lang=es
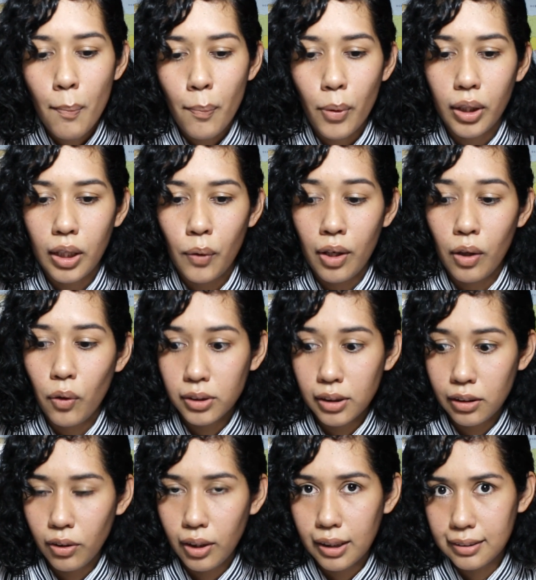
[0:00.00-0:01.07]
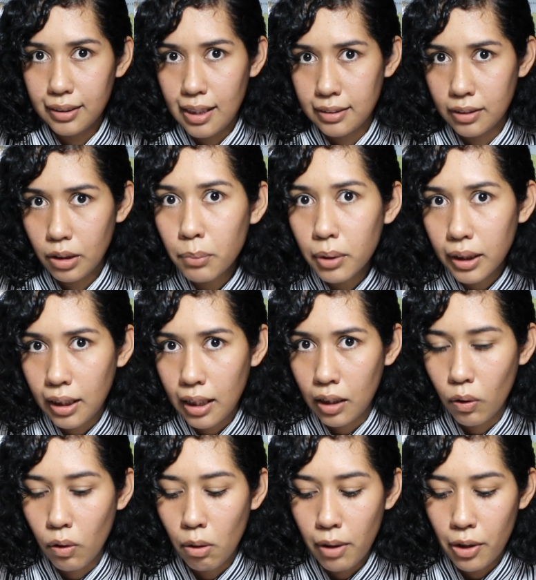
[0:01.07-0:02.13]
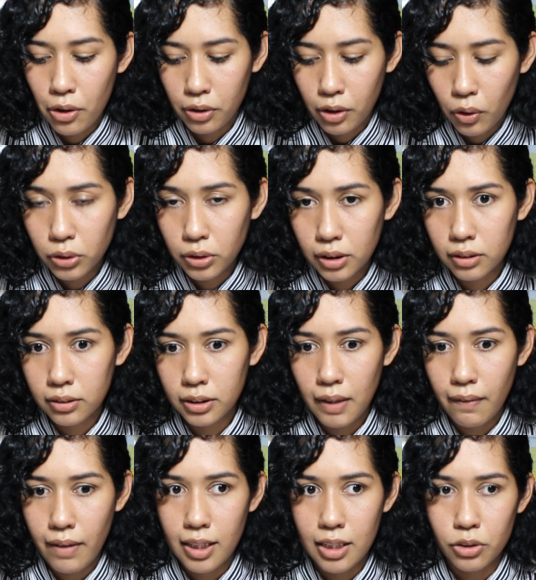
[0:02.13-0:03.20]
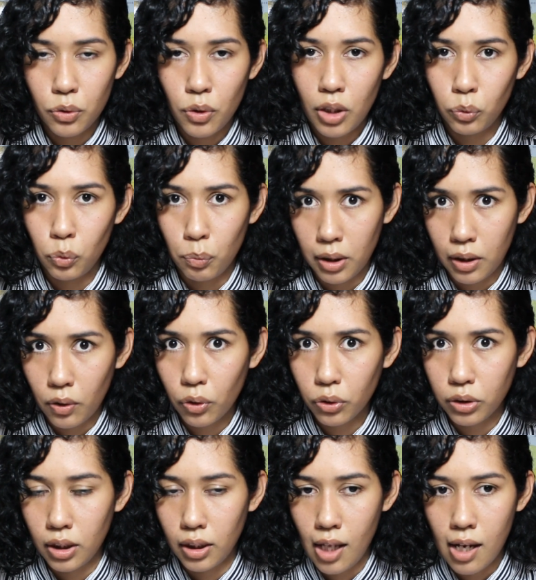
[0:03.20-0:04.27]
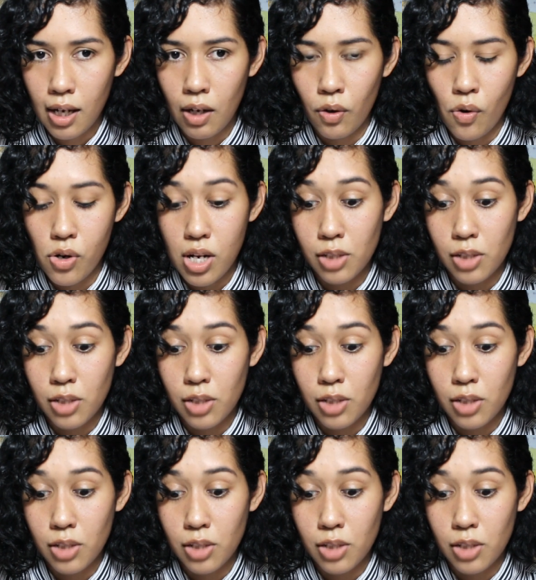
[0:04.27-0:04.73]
Porque una cosa es lo que se hace como que en la alcoba y otra cosa es llevar eso a tu vida cotidiana, ¿no?